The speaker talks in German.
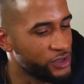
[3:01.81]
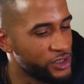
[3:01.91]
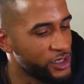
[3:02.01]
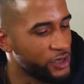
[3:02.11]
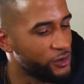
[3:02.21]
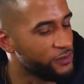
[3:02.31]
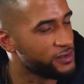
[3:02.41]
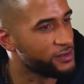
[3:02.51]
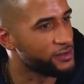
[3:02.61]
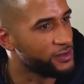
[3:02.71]
glaube ich, nie genau
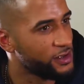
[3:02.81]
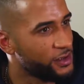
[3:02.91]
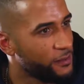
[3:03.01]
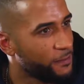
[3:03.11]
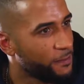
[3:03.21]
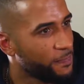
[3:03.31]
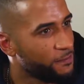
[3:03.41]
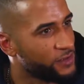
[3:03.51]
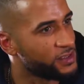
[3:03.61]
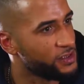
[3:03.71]
wissen,
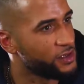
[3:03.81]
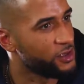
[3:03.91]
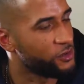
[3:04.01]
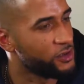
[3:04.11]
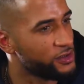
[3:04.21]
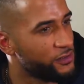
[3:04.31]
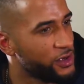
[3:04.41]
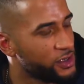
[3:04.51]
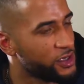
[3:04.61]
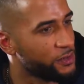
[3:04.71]
was hinter den Kulissen
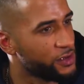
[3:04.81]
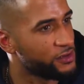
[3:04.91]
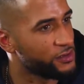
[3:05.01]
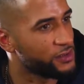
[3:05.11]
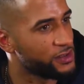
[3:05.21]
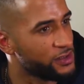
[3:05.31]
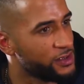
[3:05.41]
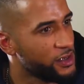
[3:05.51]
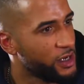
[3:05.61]
wirklich abgeht. So, weißt mhm.